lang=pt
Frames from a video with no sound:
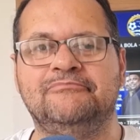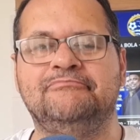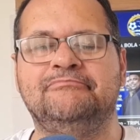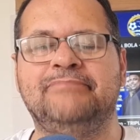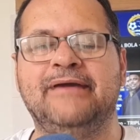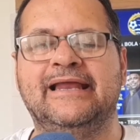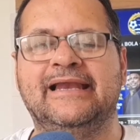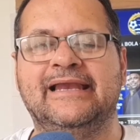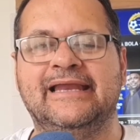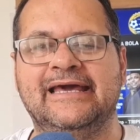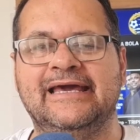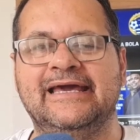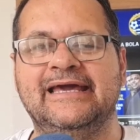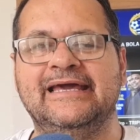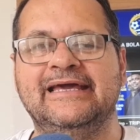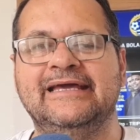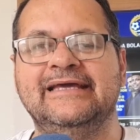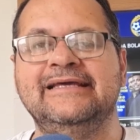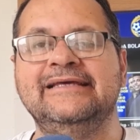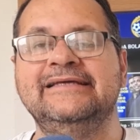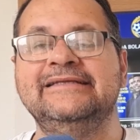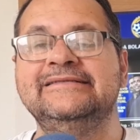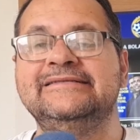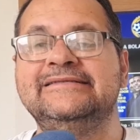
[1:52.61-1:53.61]
Pelé,
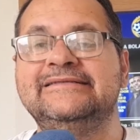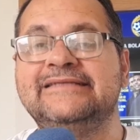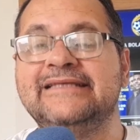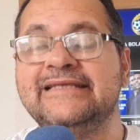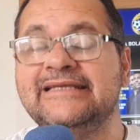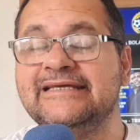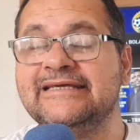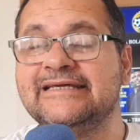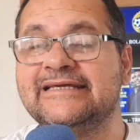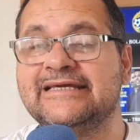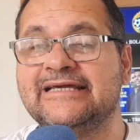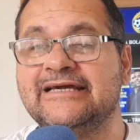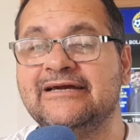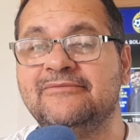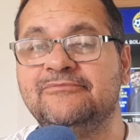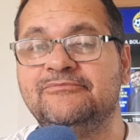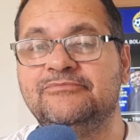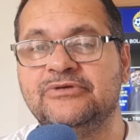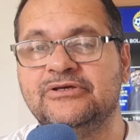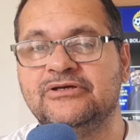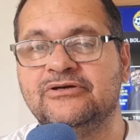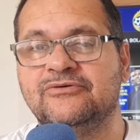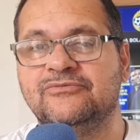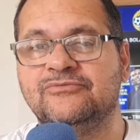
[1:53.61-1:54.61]

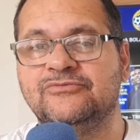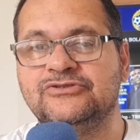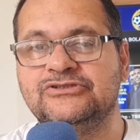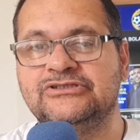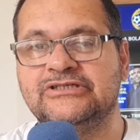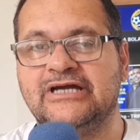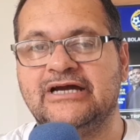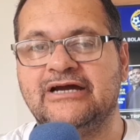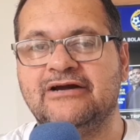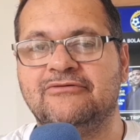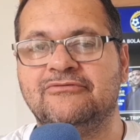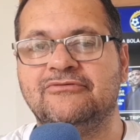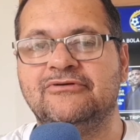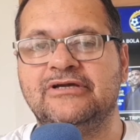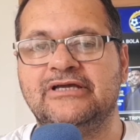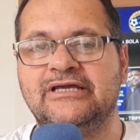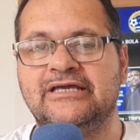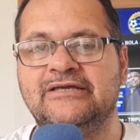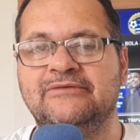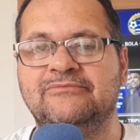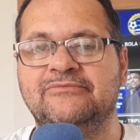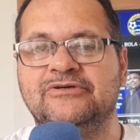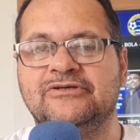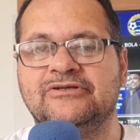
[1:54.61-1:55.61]
tricampeão mundial
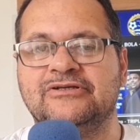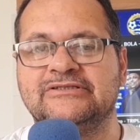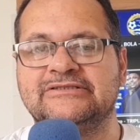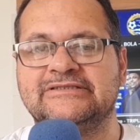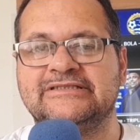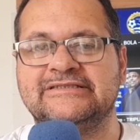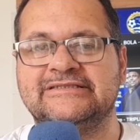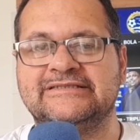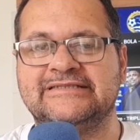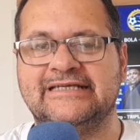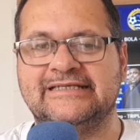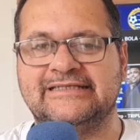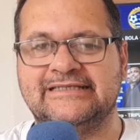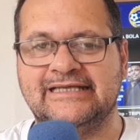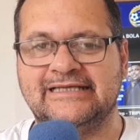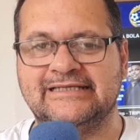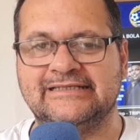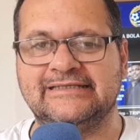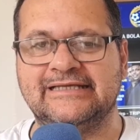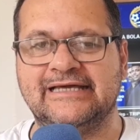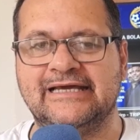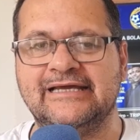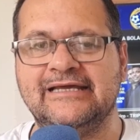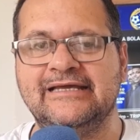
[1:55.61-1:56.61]
em
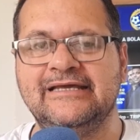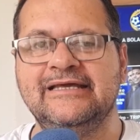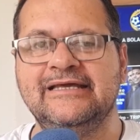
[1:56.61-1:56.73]
1970.